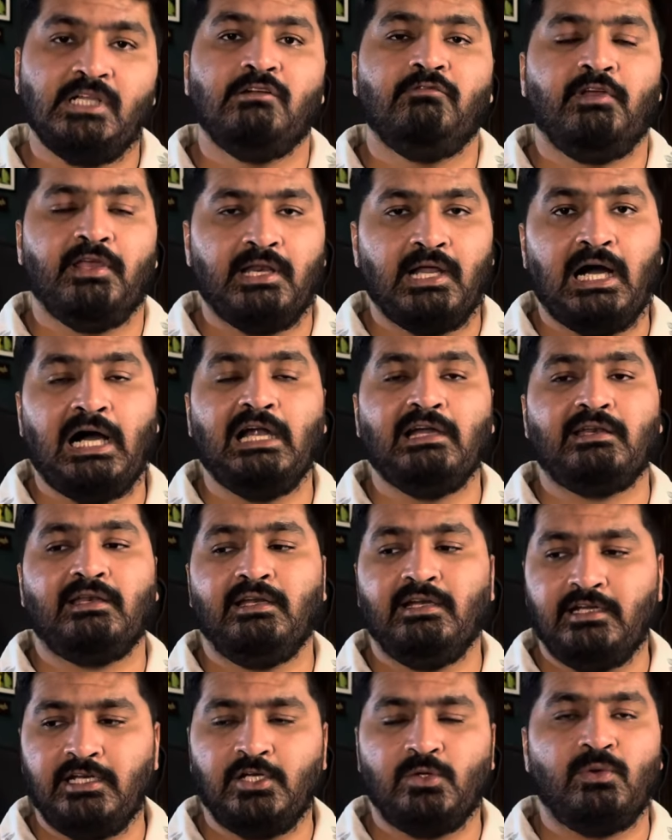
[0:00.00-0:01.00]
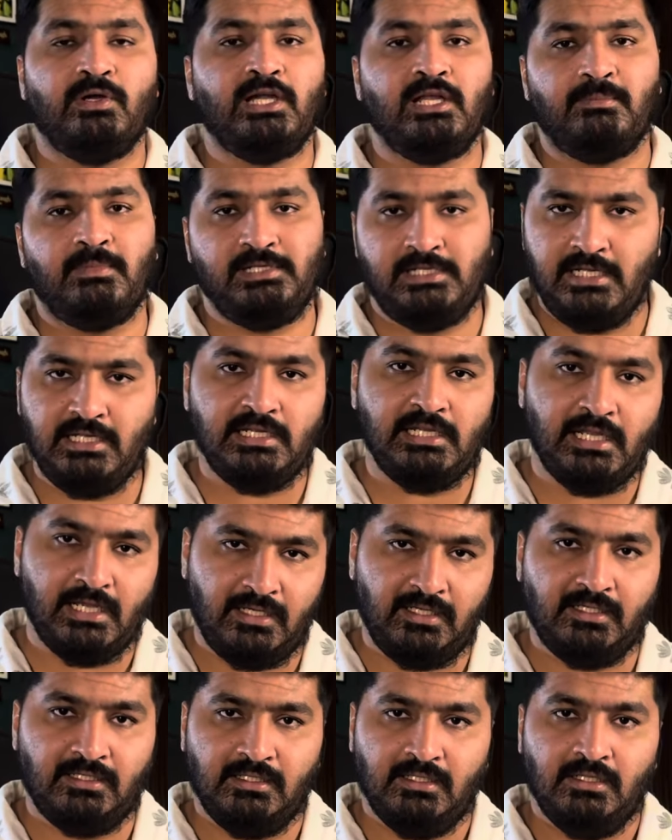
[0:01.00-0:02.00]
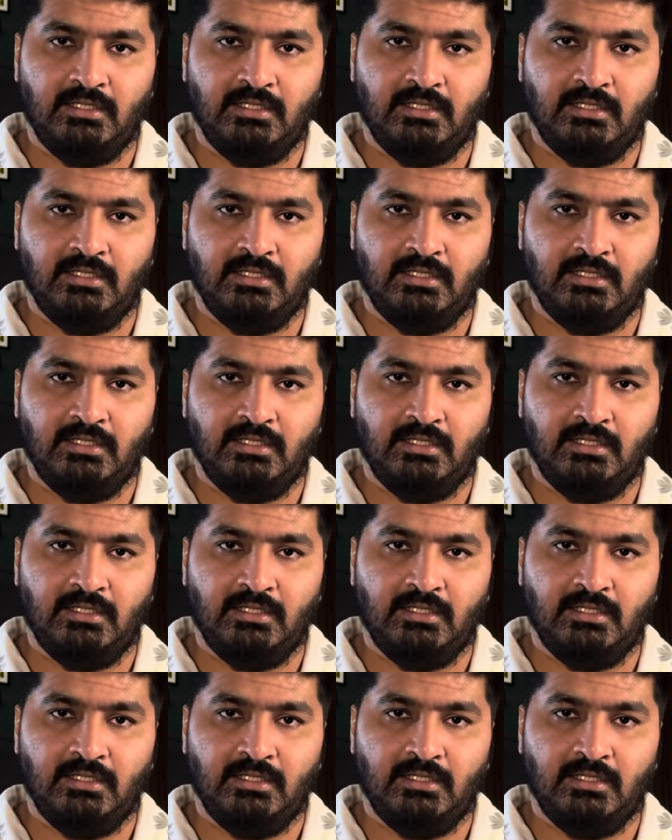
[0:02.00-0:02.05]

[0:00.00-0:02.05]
विराट ने टी ट्वेंटी में यही किया ना